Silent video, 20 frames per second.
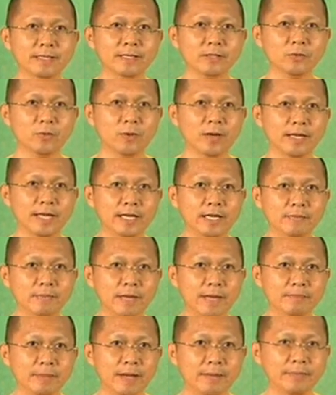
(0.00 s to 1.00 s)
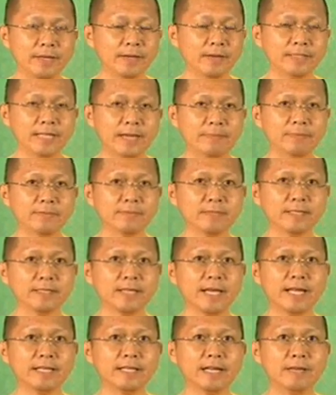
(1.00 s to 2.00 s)
นตัวอะไรขึ้นมาปั๊บเนี่ยก็จับสัง
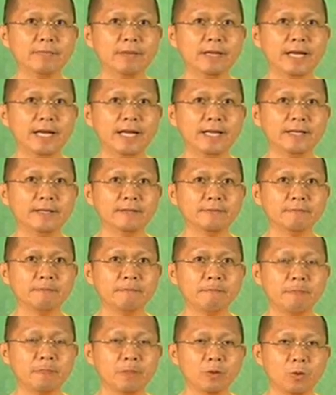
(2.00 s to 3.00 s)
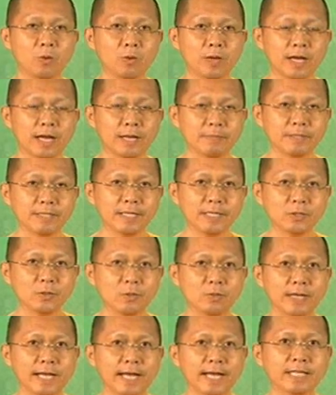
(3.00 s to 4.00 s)
เกตอะไรไม่ได้ โอกาสมาถึงตร
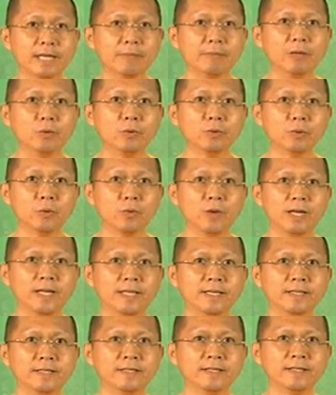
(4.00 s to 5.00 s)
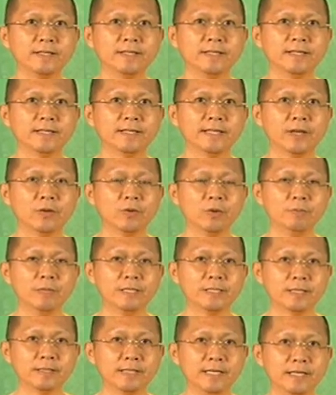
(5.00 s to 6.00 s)
งหน้ายังไม่รู้ตัวเลย แต่คนมี
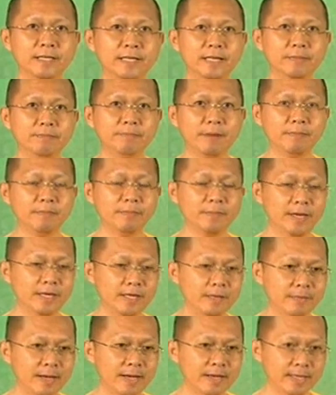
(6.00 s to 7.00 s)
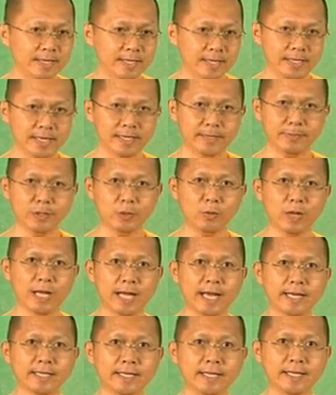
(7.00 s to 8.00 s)
สติดีปั๊บ อันนี้มา เอ้ย อันนี้นี่เป็นโอ
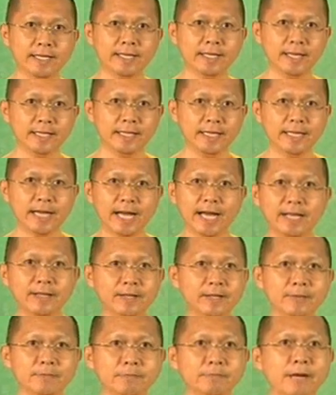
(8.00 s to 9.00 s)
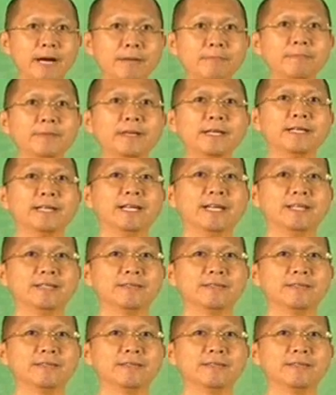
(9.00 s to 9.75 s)
กาสนี่ อย่างนี้ได้พับเลยเนี่ย